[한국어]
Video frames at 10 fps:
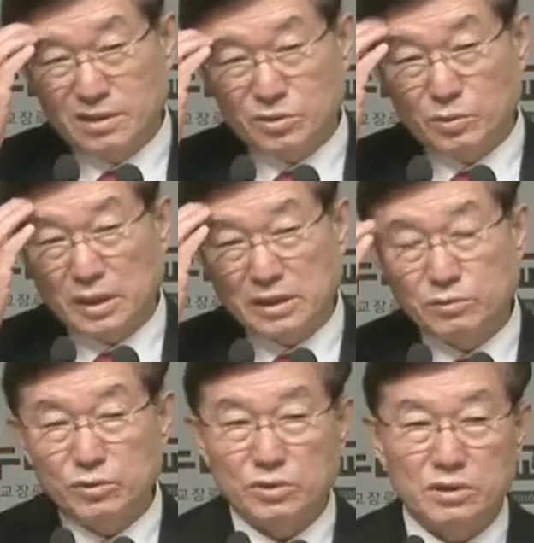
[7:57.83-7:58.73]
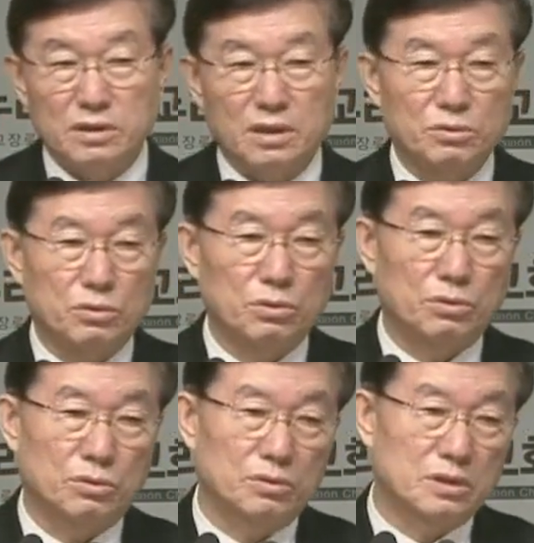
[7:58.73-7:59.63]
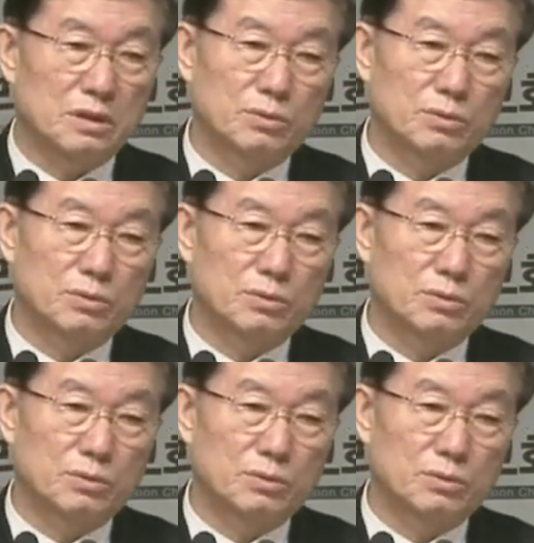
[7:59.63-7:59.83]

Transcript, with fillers: 좀 아시는 분도 있을 테고 잘